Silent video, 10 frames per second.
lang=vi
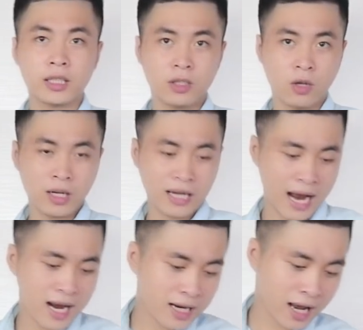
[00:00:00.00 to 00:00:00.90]
thì nó
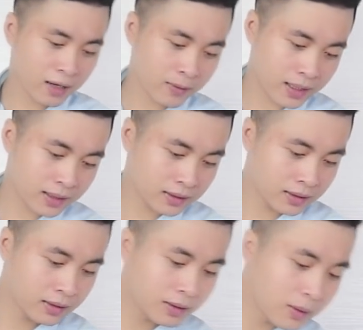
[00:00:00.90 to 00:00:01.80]
khá là nặng các nè.
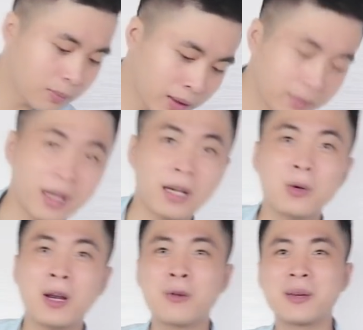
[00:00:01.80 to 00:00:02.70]
mình mà
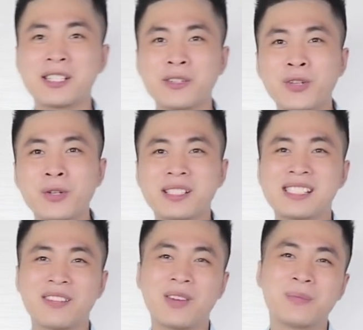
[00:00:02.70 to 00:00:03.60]
lâu lâu mà review
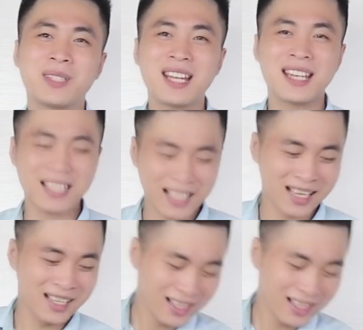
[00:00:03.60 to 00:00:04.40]
sản phẩm thế này chắc là